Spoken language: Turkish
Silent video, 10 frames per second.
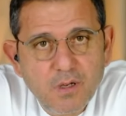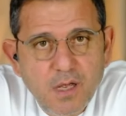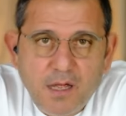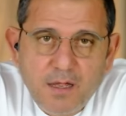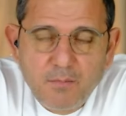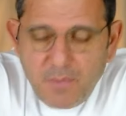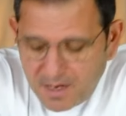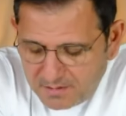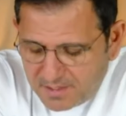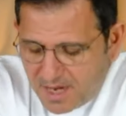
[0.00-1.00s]
Heh,
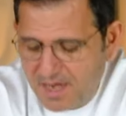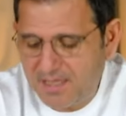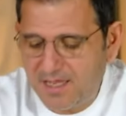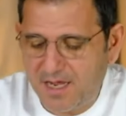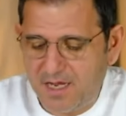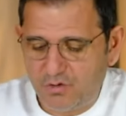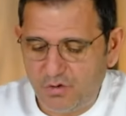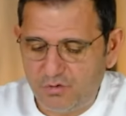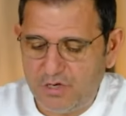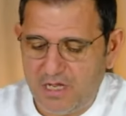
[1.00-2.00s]
bak, tane tane
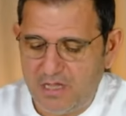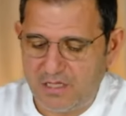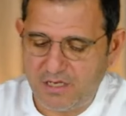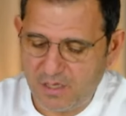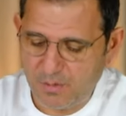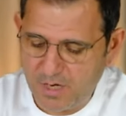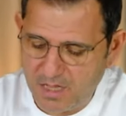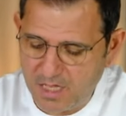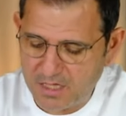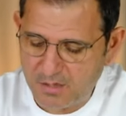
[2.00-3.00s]
çocuğa anlatır gibi
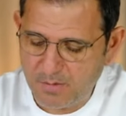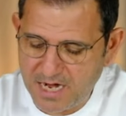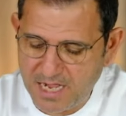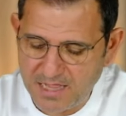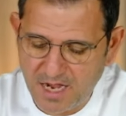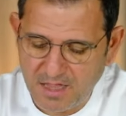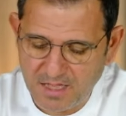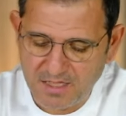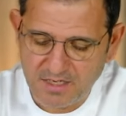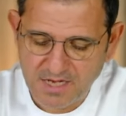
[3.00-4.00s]
anlattım. Herhalde
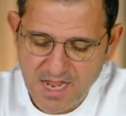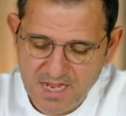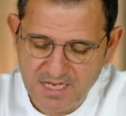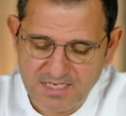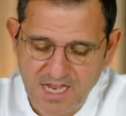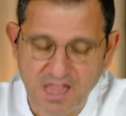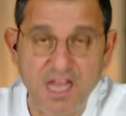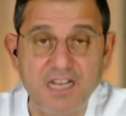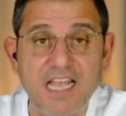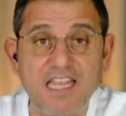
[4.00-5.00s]
anladınız.
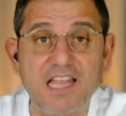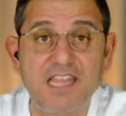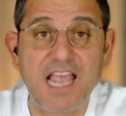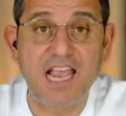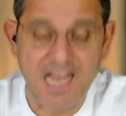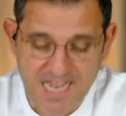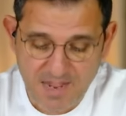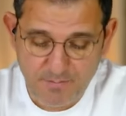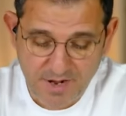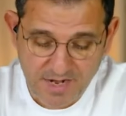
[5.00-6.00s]
İnsanlar neden
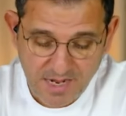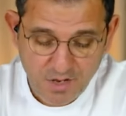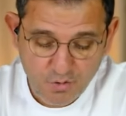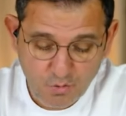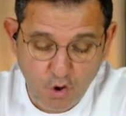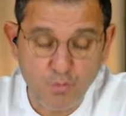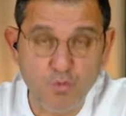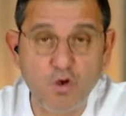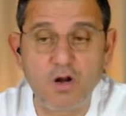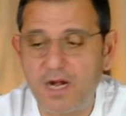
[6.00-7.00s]
TL'ye para
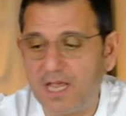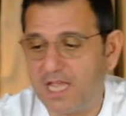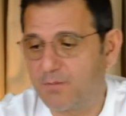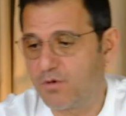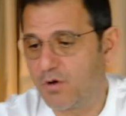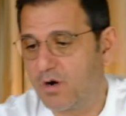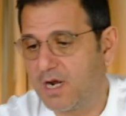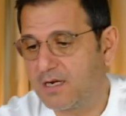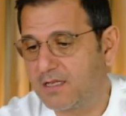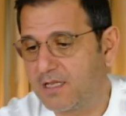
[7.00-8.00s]
koymuyorlar,
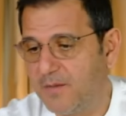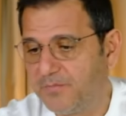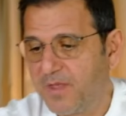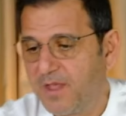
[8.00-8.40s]
etmiyorlar diye.